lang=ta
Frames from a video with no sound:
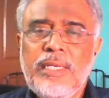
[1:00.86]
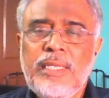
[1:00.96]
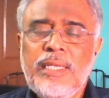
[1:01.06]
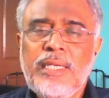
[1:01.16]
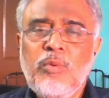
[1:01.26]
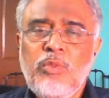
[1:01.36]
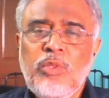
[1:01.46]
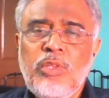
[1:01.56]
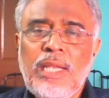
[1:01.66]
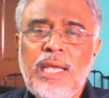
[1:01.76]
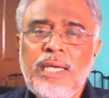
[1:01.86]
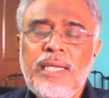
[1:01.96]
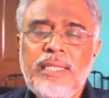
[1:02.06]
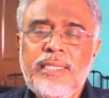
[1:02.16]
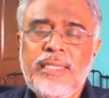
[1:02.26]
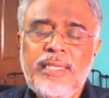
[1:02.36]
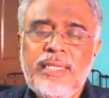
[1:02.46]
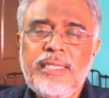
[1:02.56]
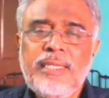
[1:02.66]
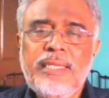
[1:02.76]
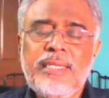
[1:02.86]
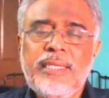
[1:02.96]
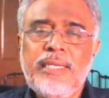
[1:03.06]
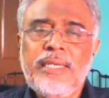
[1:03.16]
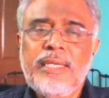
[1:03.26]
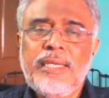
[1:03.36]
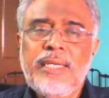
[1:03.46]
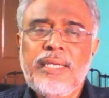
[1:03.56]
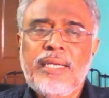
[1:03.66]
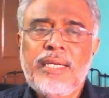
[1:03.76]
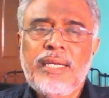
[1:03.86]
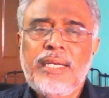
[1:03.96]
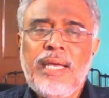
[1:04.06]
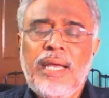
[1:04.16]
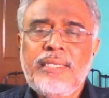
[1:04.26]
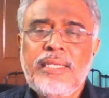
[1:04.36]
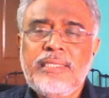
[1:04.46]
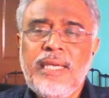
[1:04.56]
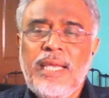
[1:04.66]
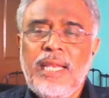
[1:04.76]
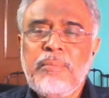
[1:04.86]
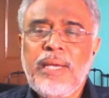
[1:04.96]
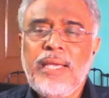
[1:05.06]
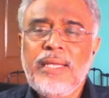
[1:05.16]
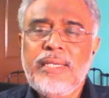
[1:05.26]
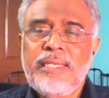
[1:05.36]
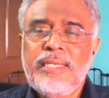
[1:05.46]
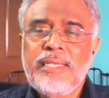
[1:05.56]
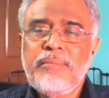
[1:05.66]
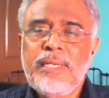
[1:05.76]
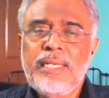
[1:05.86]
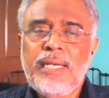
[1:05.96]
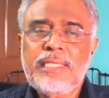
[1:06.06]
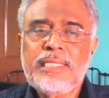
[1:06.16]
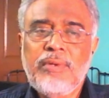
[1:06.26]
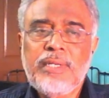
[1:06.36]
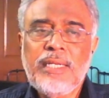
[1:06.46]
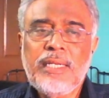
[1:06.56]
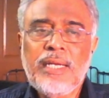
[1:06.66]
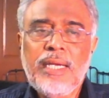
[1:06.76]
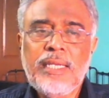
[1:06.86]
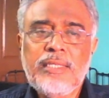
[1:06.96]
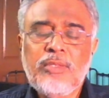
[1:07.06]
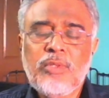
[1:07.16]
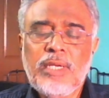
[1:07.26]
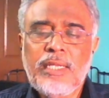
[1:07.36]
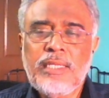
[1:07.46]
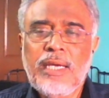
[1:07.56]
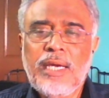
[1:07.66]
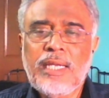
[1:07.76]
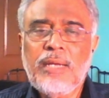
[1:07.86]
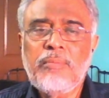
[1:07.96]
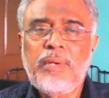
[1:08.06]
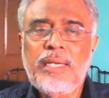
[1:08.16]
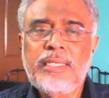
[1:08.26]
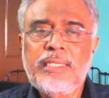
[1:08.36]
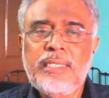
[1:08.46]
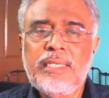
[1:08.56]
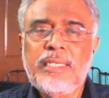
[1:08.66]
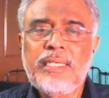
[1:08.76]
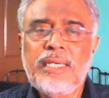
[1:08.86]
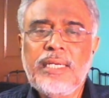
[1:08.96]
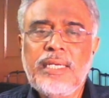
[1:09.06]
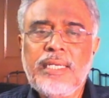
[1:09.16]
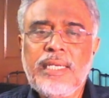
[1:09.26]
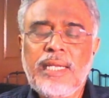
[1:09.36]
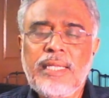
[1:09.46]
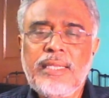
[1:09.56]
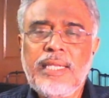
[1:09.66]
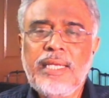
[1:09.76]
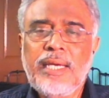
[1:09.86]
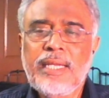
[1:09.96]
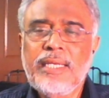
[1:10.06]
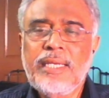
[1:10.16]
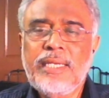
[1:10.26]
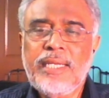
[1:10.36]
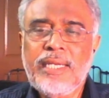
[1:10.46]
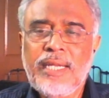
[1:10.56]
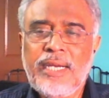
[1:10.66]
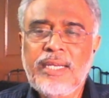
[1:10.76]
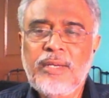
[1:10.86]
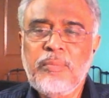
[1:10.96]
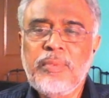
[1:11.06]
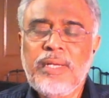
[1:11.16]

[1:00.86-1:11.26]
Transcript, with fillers: இதற்கு உந்துதலாக இருந்தது எது டாக்டர்ஸ் டைலமா என்று பெர்னாட்ஸா அவர்கள் ஆயிரத்தி தொள்ளாயிரத்தி ஆறாம் ஆண்டு இங்கிலாந்திலே அரங்கேற்றிய நாடகம்